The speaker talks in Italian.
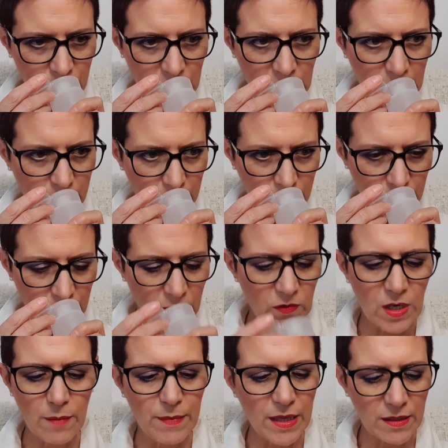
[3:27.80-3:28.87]
sì,
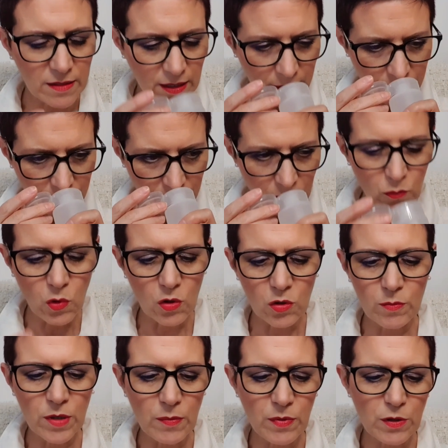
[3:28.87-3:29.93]
veramente buono,
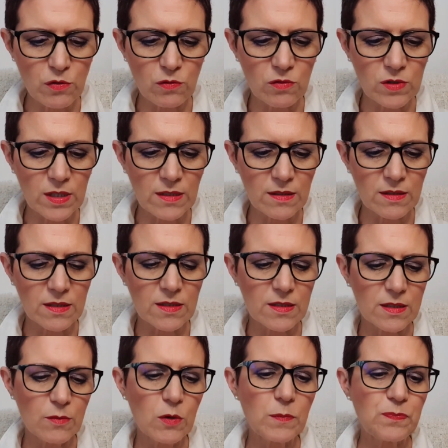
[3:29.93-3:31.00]
mi è piaciuto
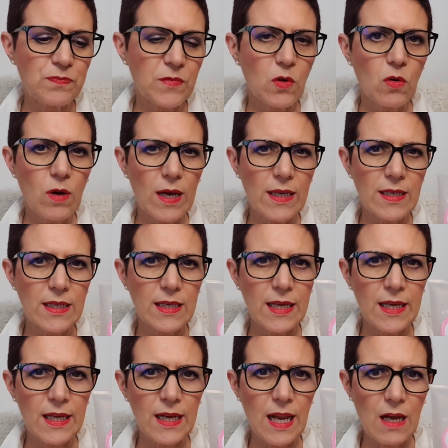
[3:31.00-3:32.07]
tantissimo, ho
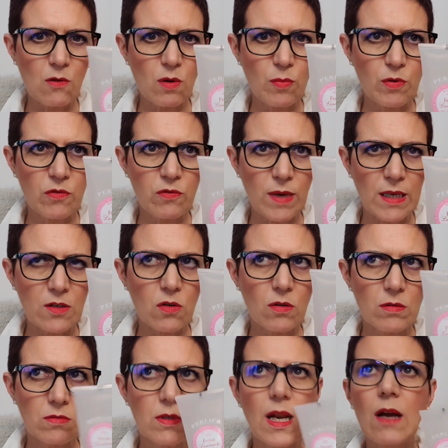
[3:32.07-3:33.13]
anche l'acqua profumata,
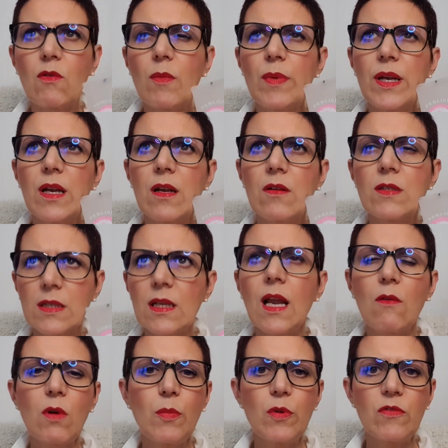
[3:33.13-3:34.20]
no, l'acqua per il, sì,
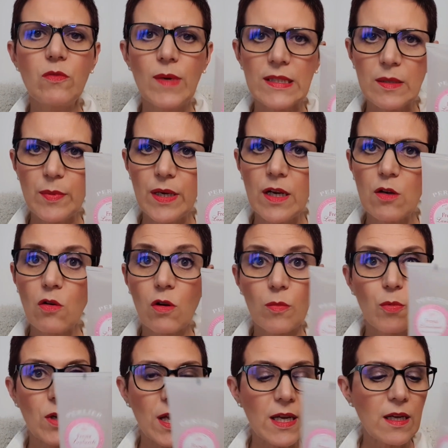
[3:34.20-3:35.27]
l'acqua profumata per il
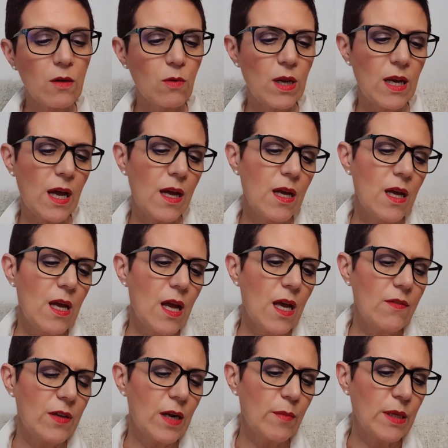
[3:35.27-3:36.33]
corpo che anche quella
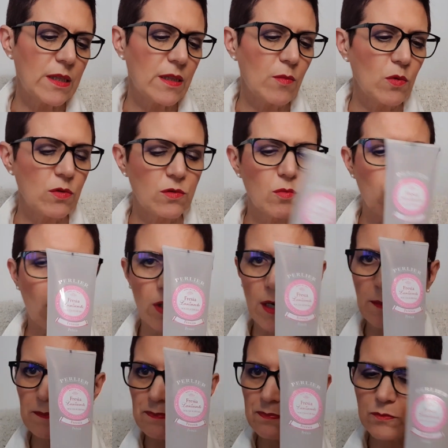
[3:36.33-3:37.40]
è veramente molto
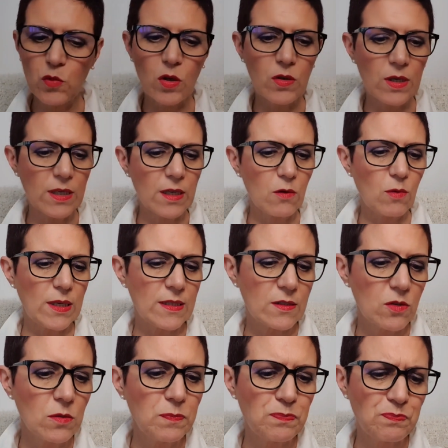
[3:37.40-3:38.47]
buona, buono anche
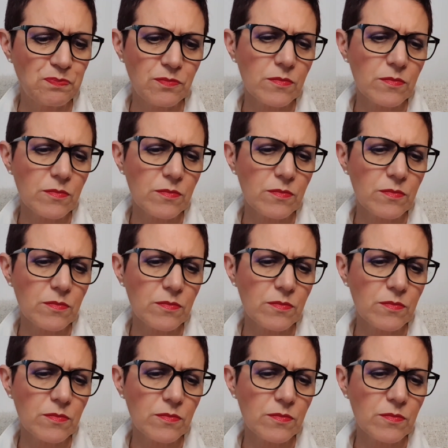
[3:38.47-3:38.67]
questo,